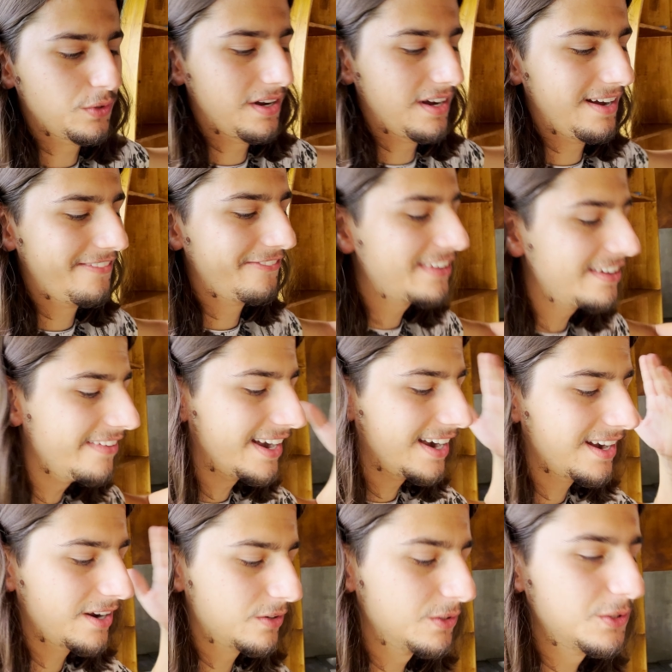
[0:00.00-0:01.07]
a vivere
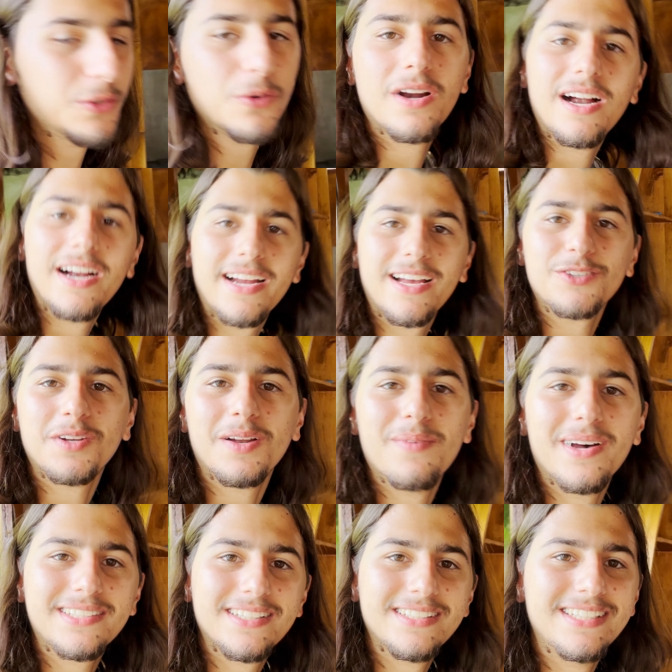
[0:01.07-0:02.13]
la cultura anche sulla
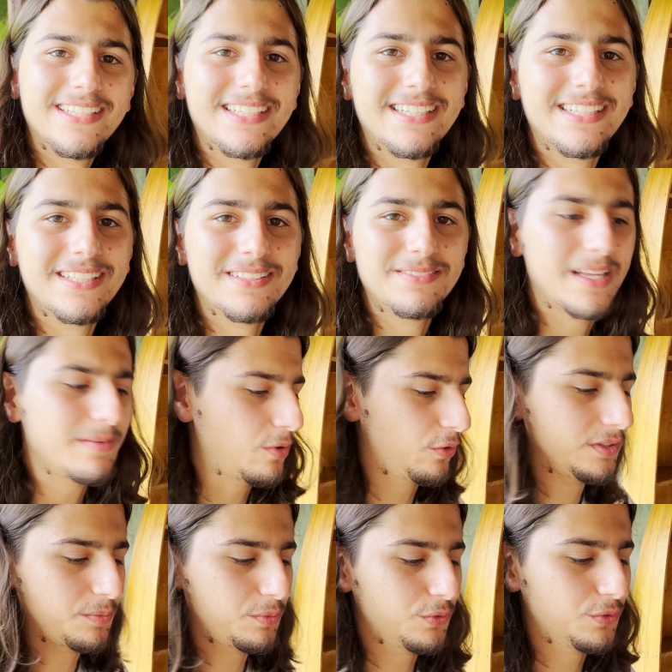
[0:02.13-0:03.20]
base di, dei modi
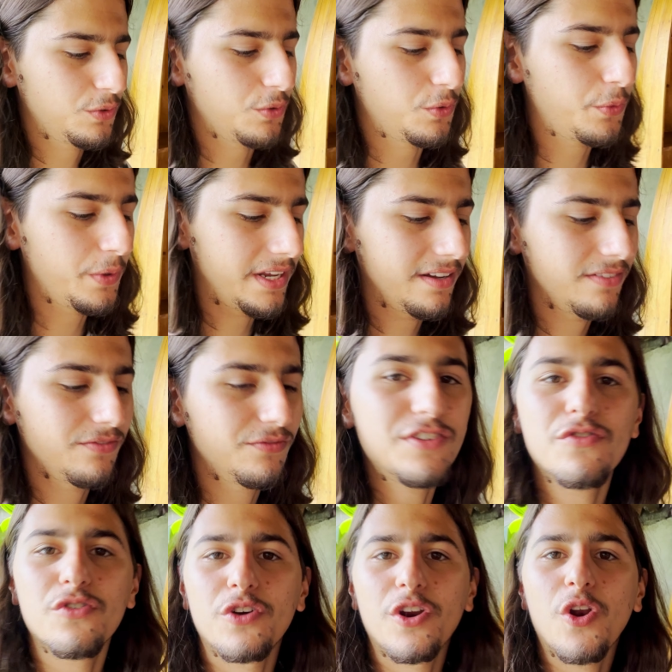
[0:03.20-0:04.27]
appunto con cui vivono i